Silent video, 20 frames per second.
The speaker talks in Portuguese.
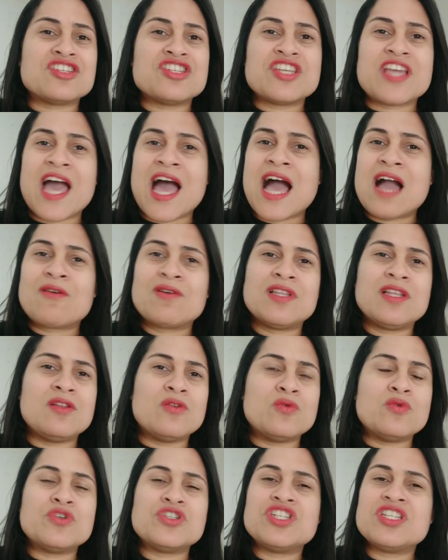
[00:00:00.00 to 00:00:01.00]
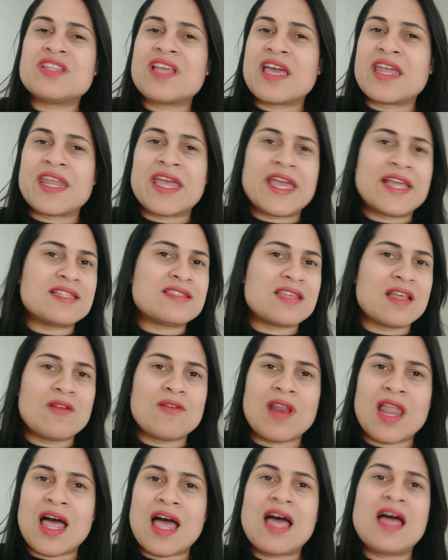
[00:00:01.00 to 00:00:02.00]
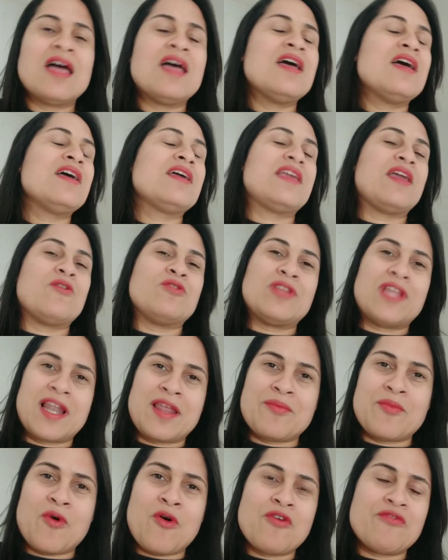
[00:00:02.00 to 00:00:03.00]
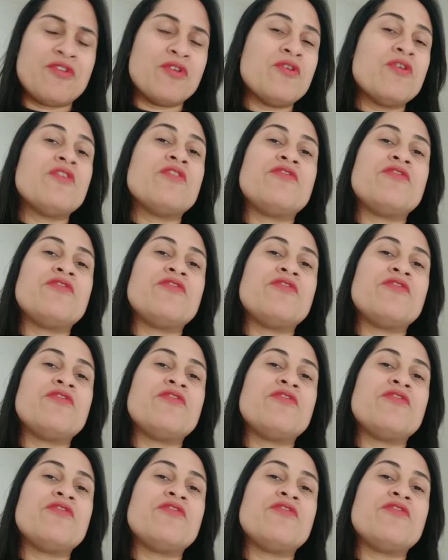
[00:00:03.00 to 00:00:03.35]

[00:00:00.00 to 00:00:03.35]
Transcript: de água, de luz, de internet, celular que é o telemóvel,